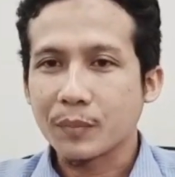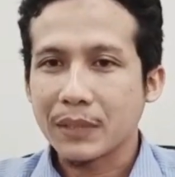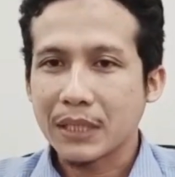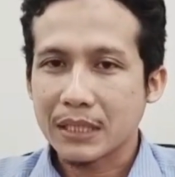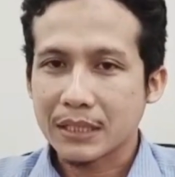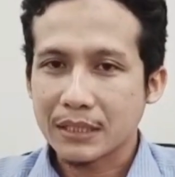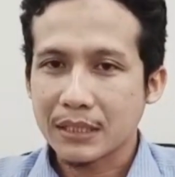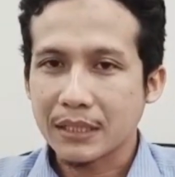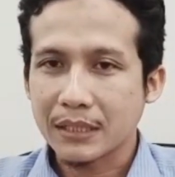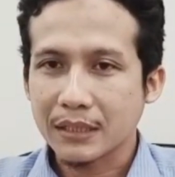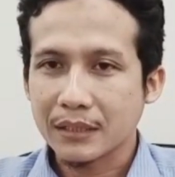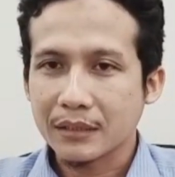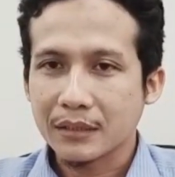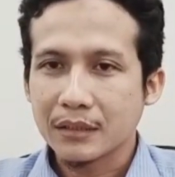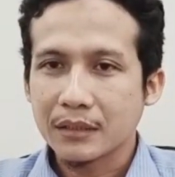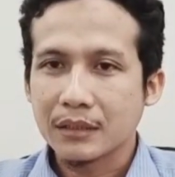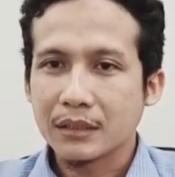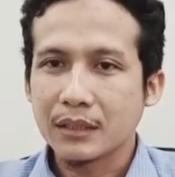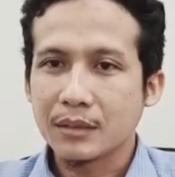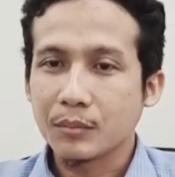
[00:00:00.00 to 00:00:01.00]
biasa ya
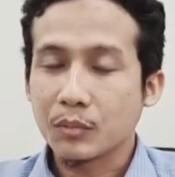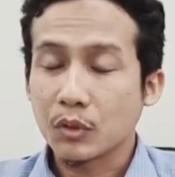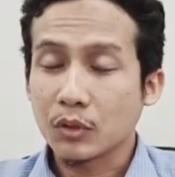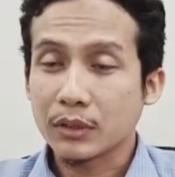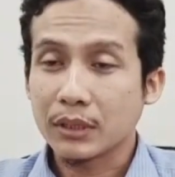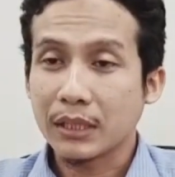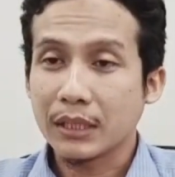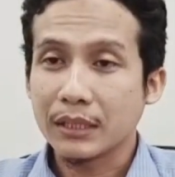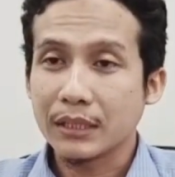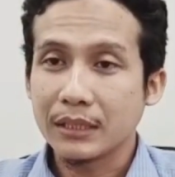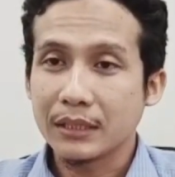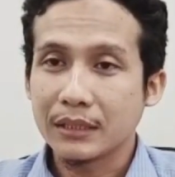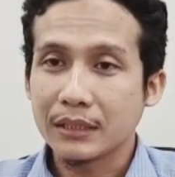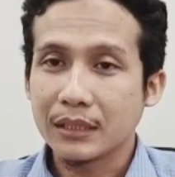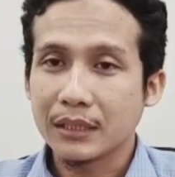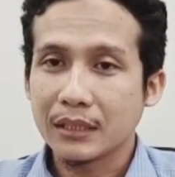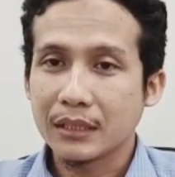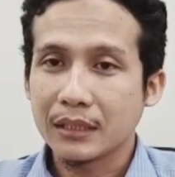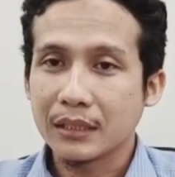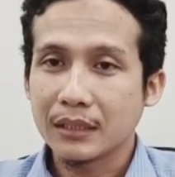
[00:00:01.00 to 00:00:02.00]
yang
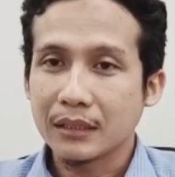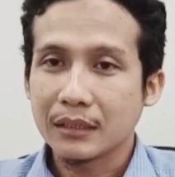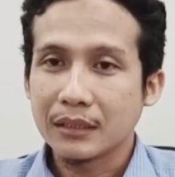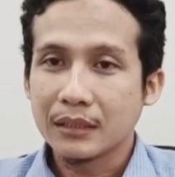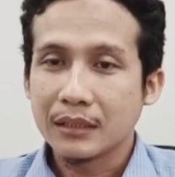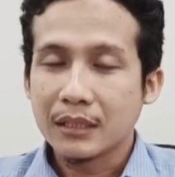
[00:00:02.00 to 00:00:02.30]
proteinnya